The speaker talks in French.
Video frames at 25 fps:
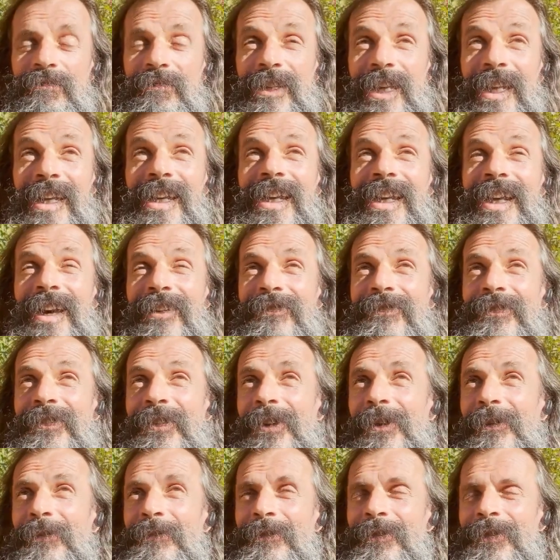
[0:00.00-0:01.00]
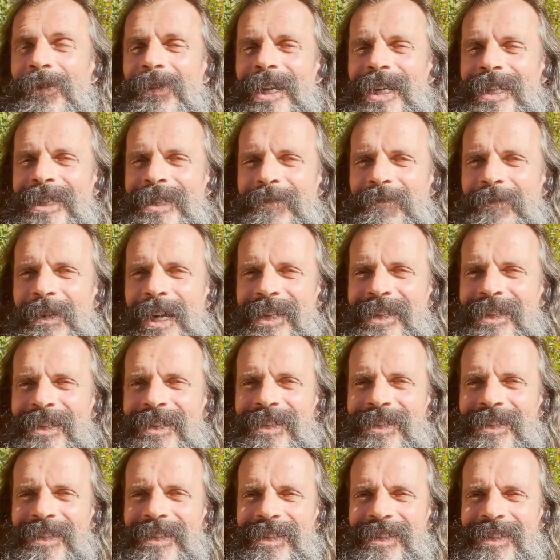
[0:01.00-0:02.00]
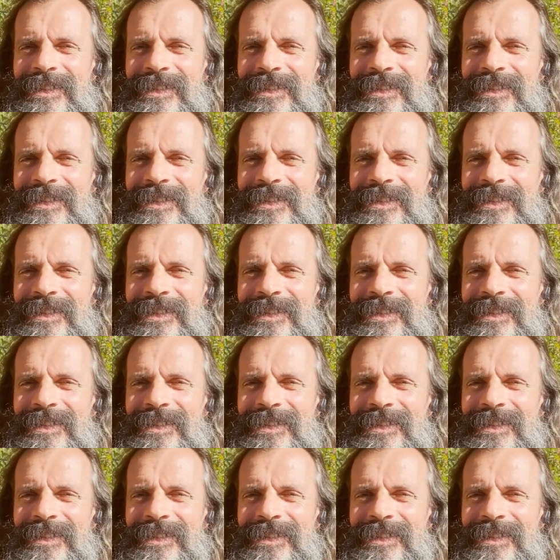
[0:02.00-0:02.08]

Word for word: Quelle est la forme de l'espace